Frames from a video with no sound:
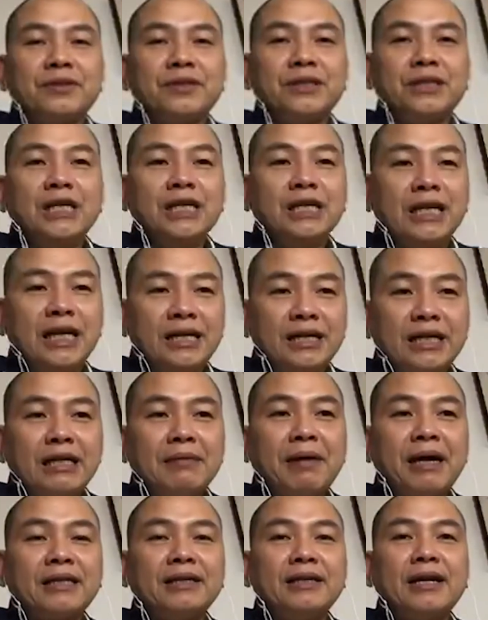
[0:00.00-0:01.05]
Nhưng đến khi
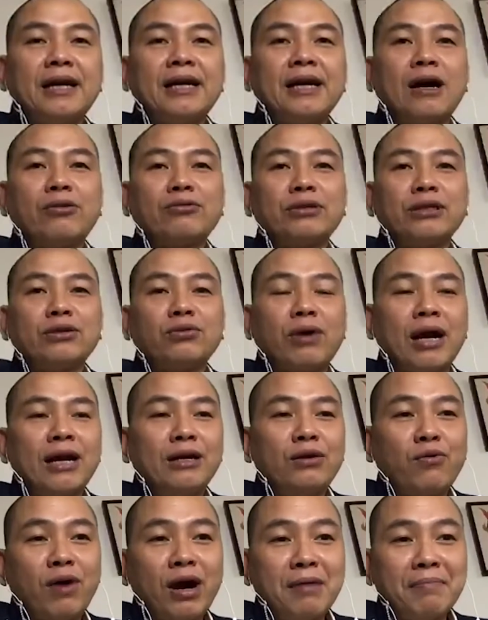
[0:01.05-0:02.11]
bạn thi đại học thì toán
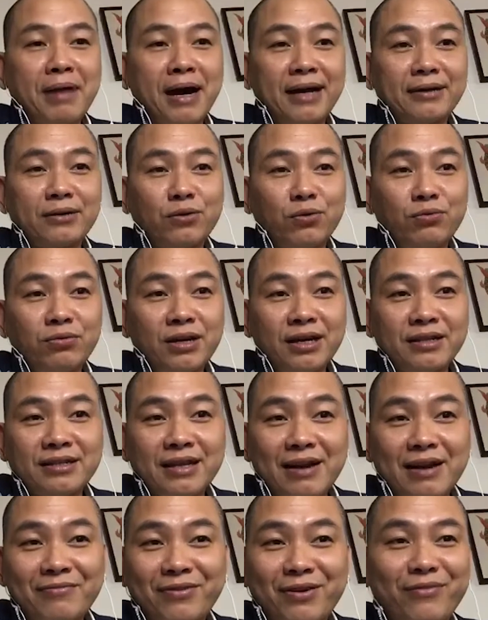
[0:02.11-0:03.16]
lý hóa bạn cũng là
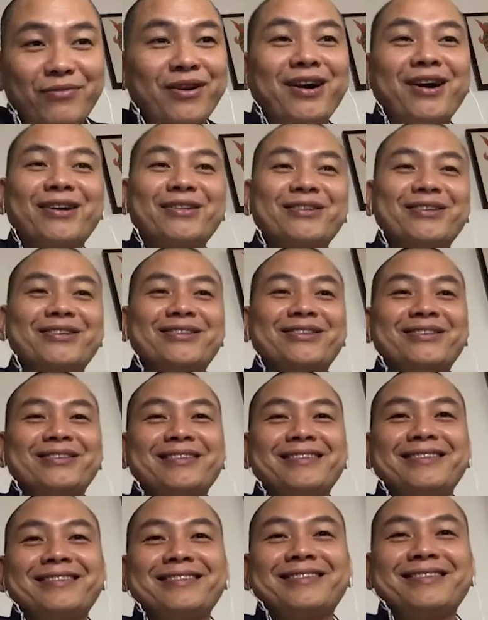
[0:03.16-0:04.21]
dạng vừa vừa thôi,
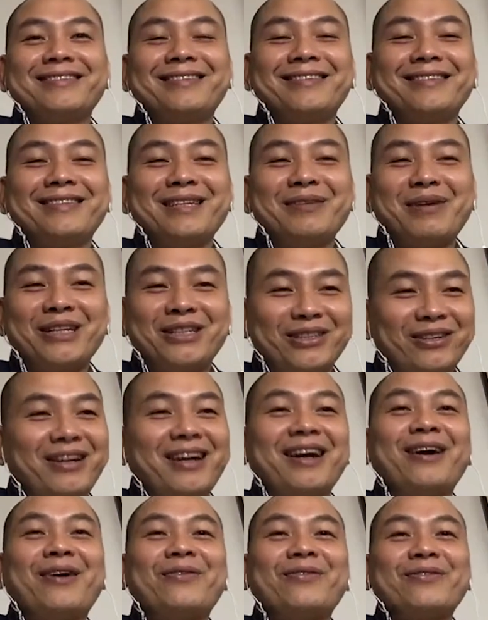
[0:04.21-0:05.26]
thì bạn trượt
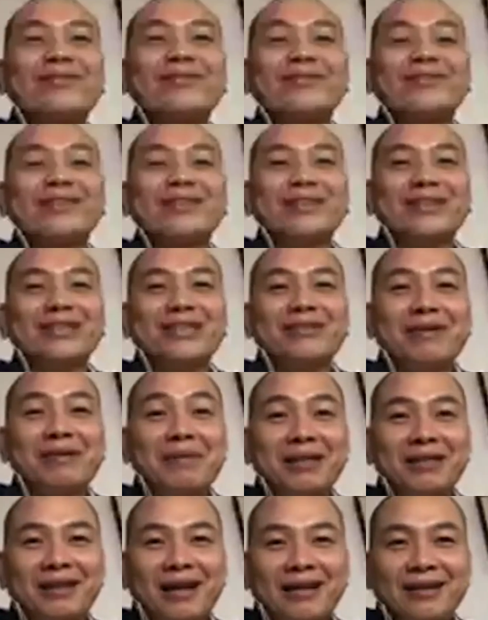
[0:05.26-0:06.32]
đại học. Như vậy
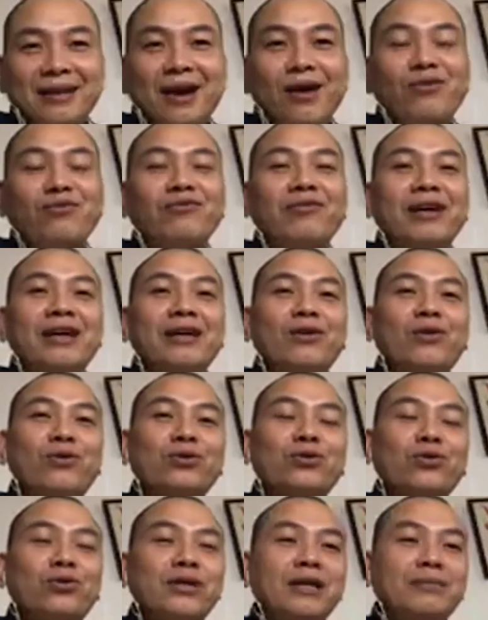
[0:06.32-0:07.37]
bạn thành công về đỗ
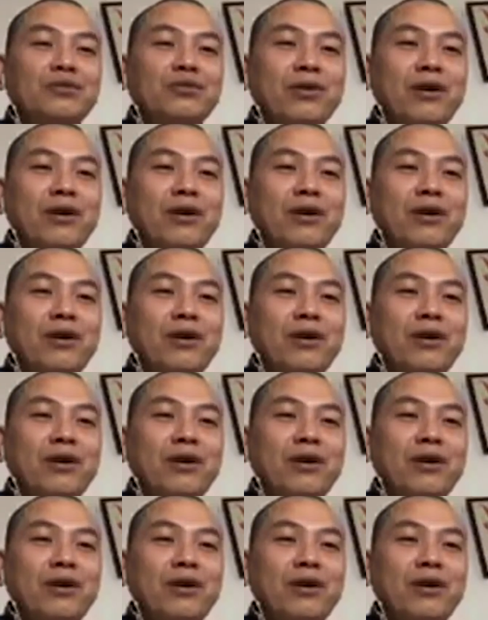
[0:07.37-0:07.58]
tốt nghiệp trung